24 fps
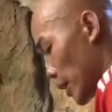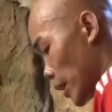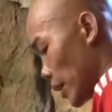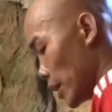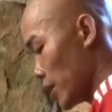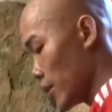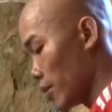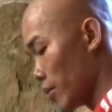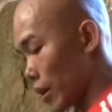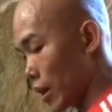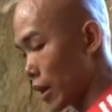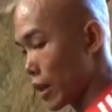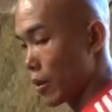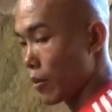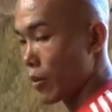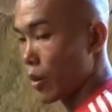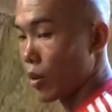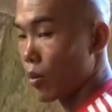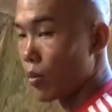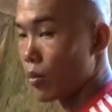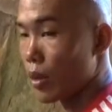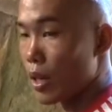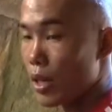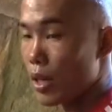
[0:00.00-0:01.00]
nãy giờ anh em
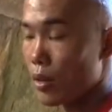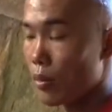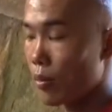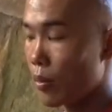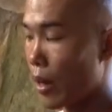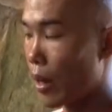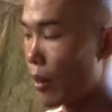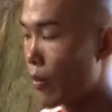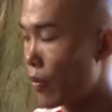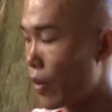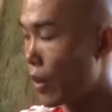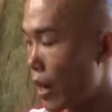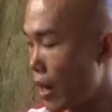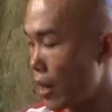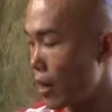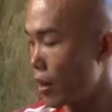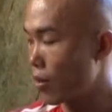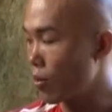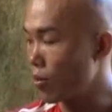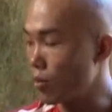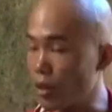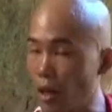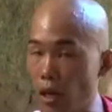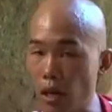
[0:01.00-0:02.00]
mình cũng đi cũng khám phá
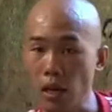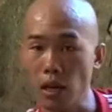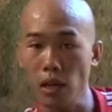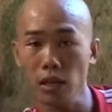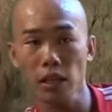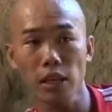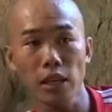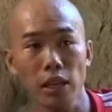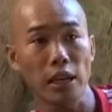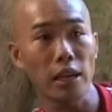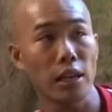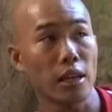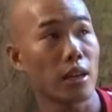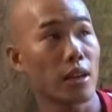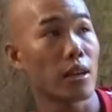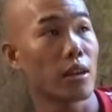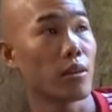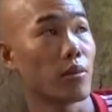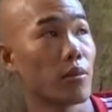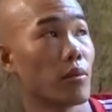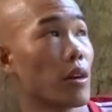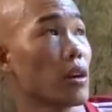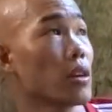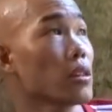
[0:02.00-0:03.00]
cũng gần hết cái hang rồi
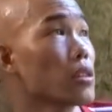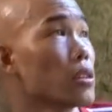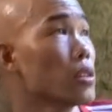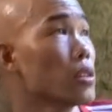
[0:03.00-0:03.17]
rồi vẫn